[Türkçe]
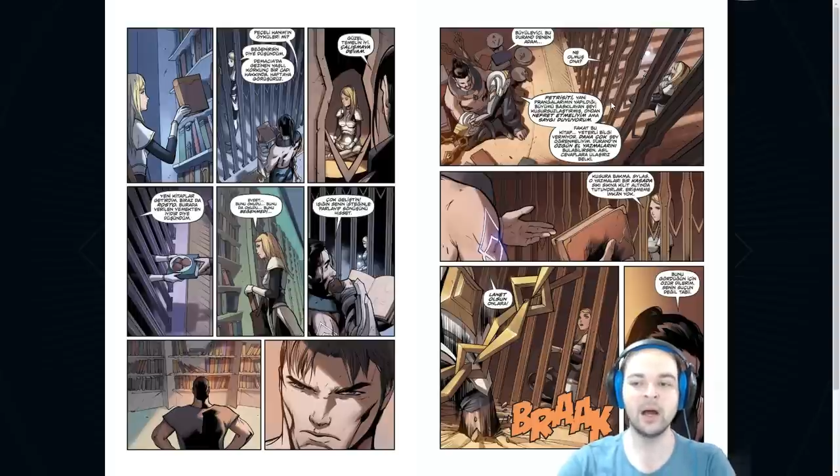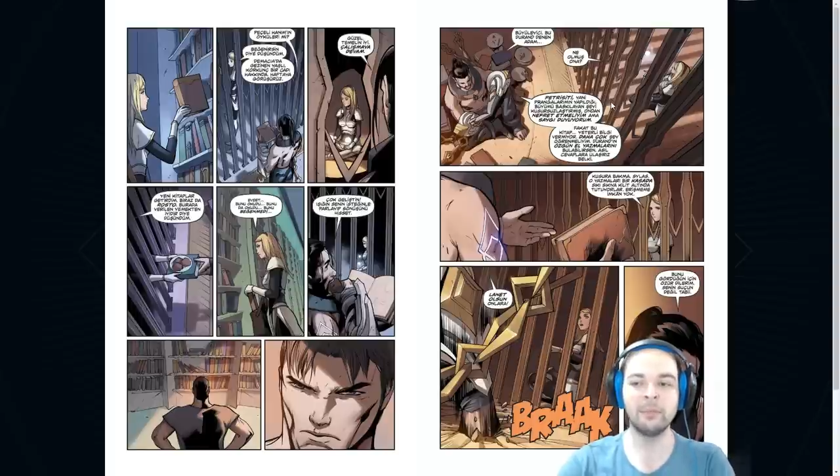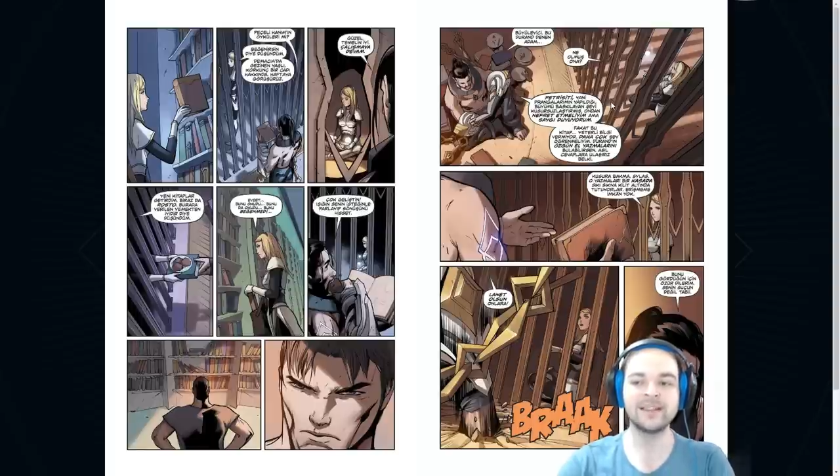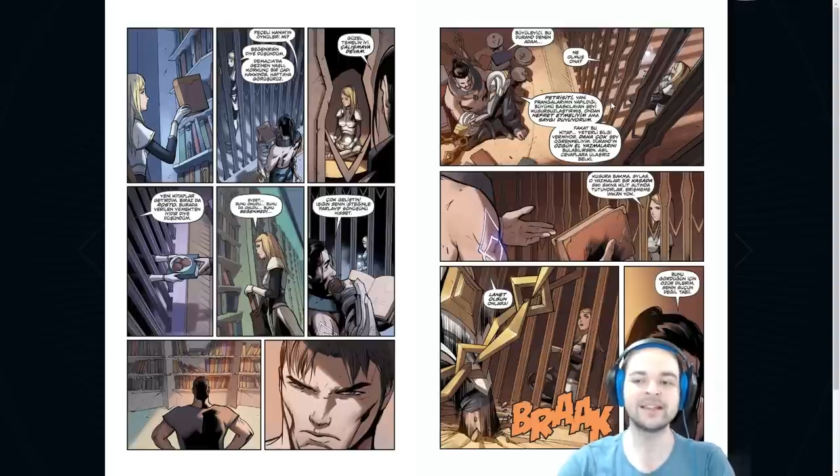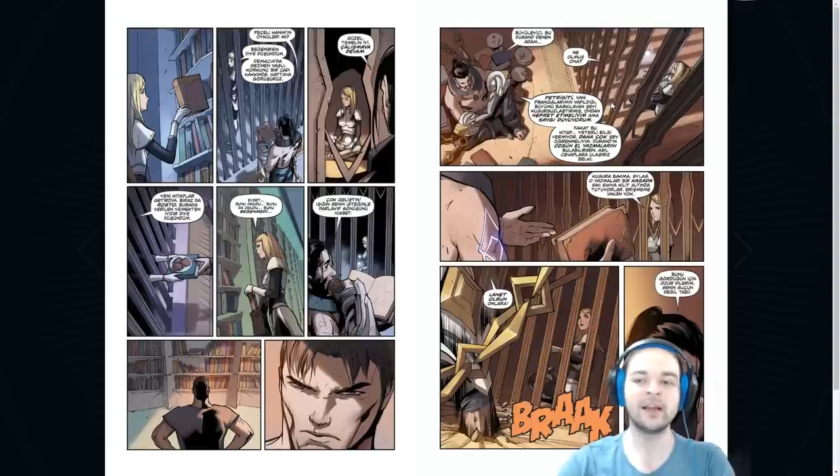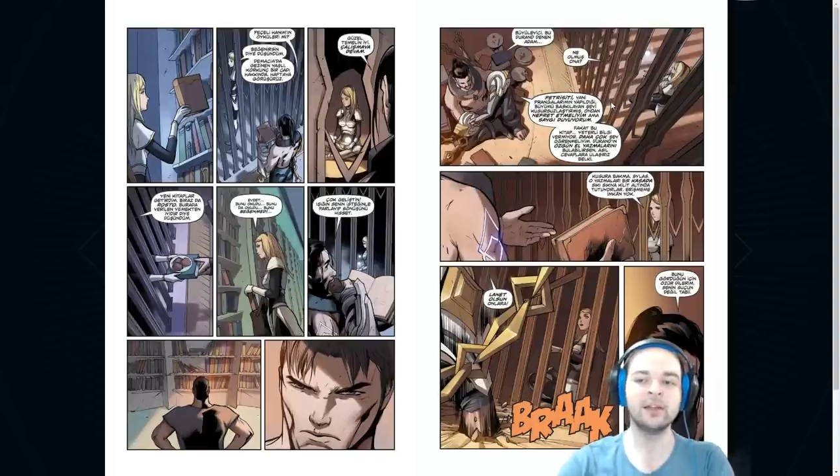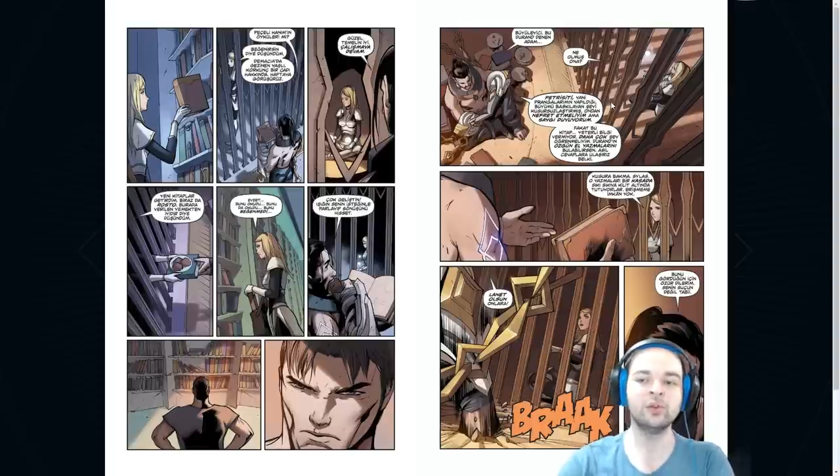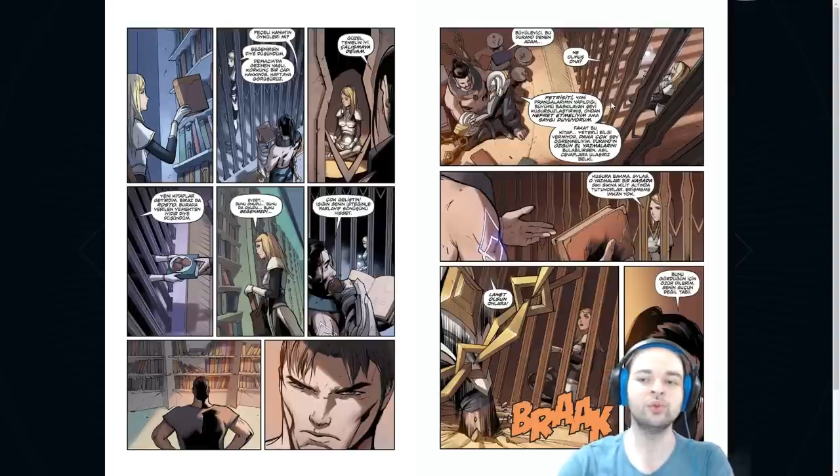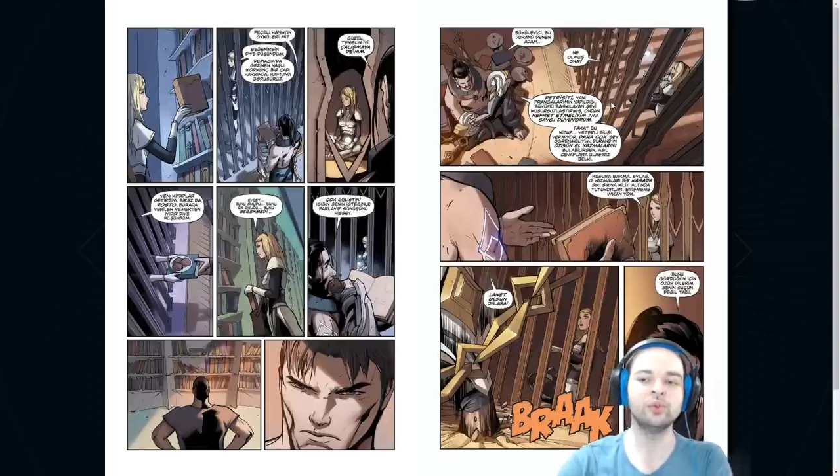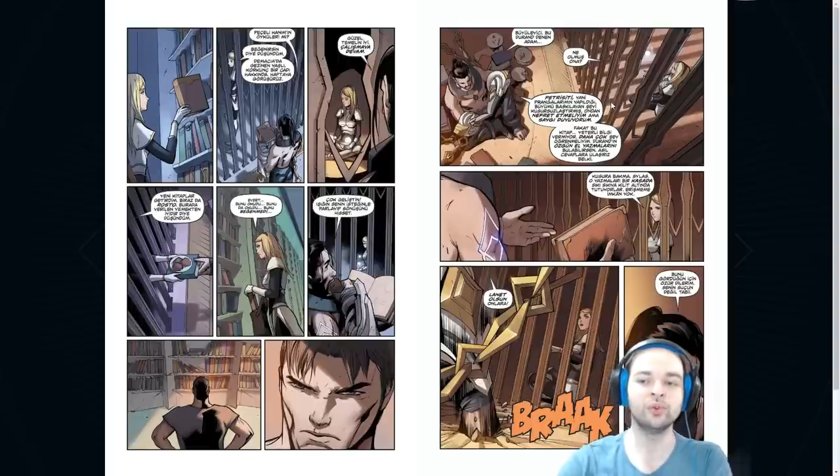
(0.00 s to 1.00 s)
ama
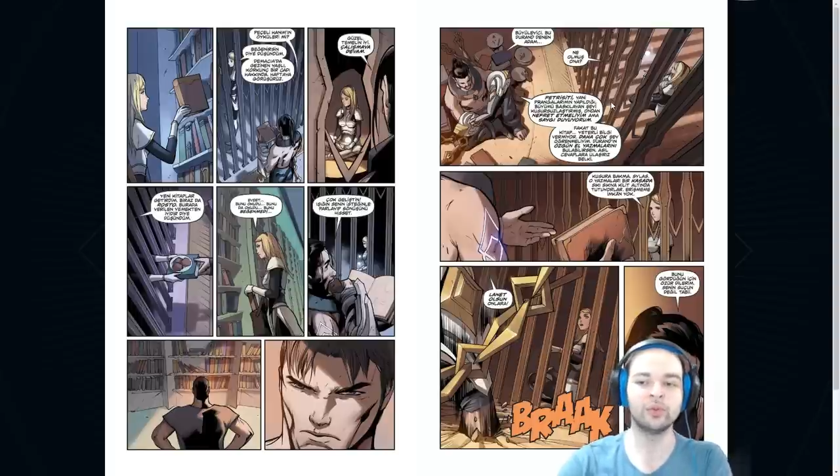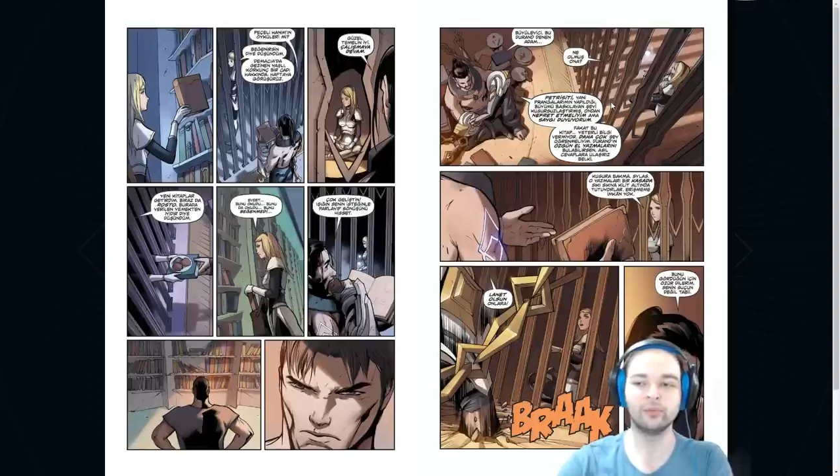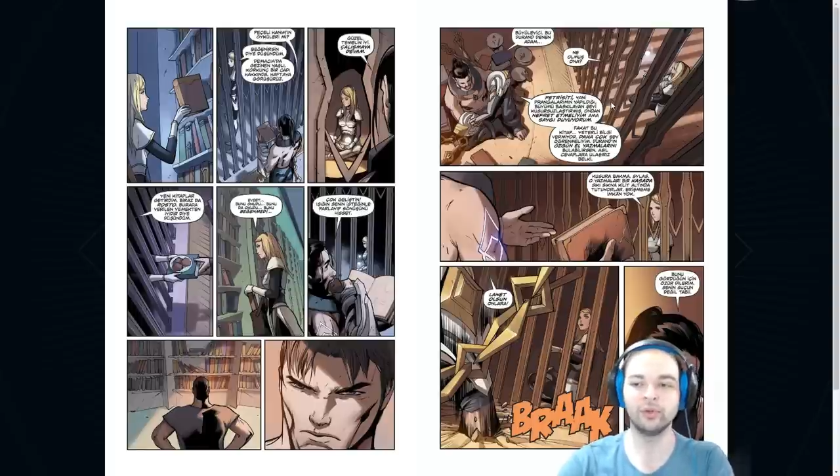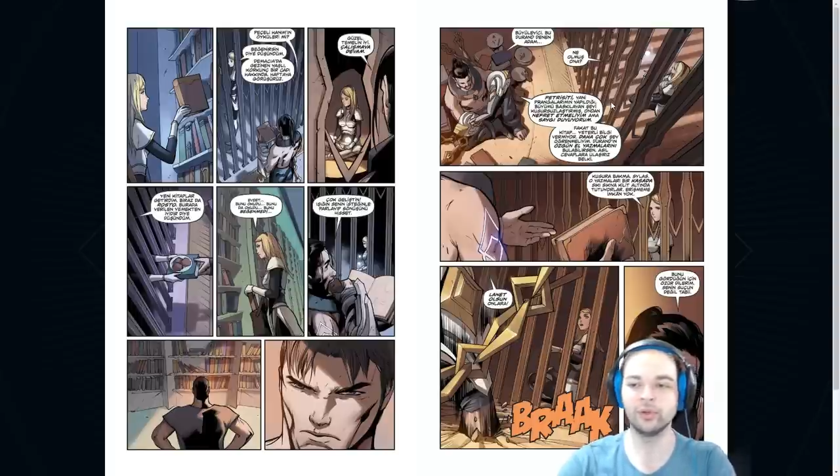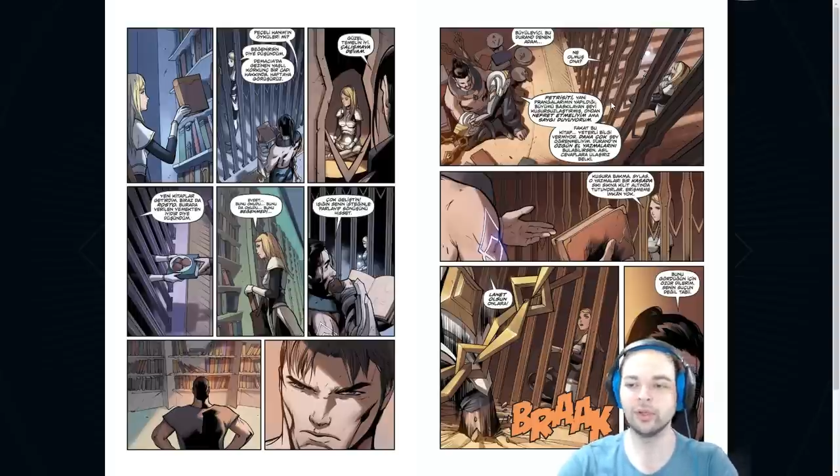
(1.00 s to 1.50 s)
saygı duyuyorum diyor.